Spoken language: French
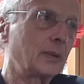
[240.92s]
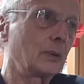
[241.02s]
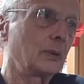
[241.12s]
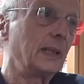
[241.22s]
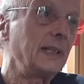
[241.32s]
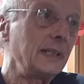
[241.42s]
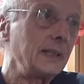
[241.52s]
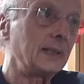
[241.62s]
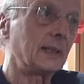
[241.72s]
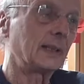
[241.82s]
que
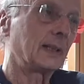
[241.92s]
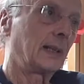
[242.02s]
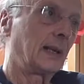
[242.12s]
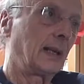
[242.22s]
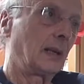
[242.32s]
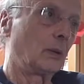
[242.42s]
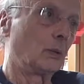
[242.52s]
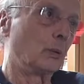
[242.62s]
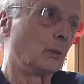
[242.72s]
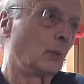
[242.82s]
Lénine,
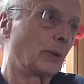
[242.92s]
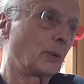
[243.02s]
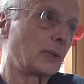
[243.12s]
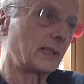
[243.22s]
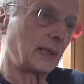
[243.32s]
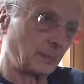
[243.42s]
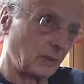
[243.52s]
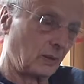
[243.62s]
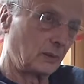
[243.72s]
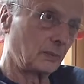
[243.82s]
au mois de
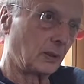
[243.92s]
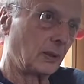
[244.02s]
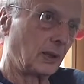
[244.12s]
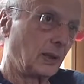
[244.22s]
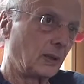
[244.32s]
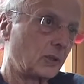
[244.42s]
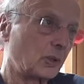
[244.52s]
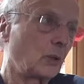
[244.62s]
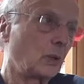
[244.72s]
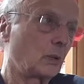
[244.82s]
septembre,
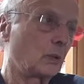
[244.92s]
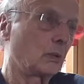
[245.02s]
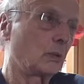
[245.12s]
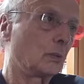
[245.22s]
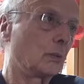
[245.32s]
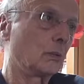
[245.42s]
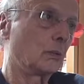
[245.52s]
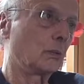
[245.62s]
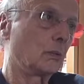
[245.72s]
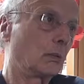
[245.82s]
sort
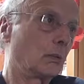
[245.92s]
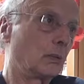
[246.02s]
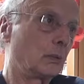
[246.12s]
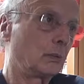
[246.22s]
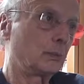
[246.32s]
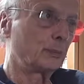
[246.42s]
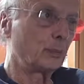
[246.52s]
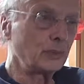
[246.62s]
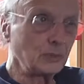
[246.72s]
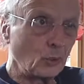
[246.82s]
euh,
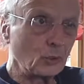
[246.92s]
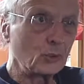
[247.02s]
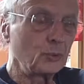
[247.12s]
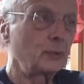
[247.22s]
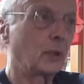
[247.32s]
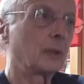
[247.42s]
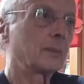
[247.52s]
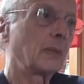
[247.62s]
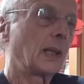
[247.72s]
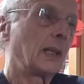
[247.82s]
une petite brochure
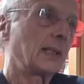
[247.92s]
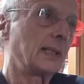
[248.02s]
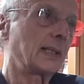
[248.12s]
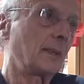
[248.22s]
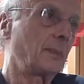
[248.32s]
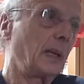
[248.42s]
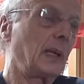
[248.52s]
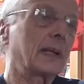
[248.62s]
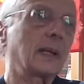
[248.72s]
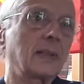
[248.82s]
qui s'appelle
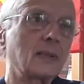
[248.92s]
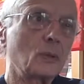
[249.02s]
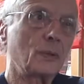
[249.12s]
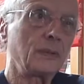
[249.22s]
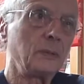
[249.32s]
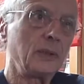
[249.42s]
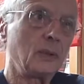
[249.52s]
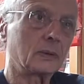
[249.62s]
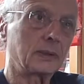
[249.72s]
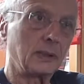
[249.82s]
La catastrophe
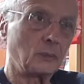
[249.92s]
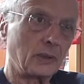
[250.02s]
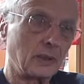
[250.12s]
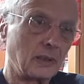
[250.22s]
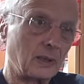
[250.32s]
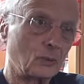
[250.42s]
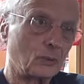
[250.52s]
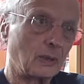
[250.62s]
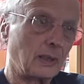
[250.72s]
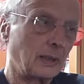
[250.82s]
imminente et les moyens de
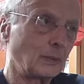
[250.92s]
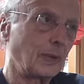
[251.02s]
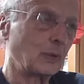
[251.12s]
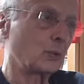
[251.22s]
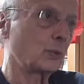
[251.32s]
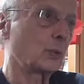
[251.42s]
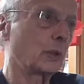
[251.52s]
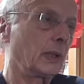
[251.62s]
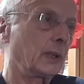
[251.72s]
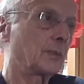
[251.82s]
la, de la,
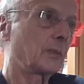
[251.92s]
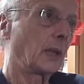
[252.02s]
conjurer,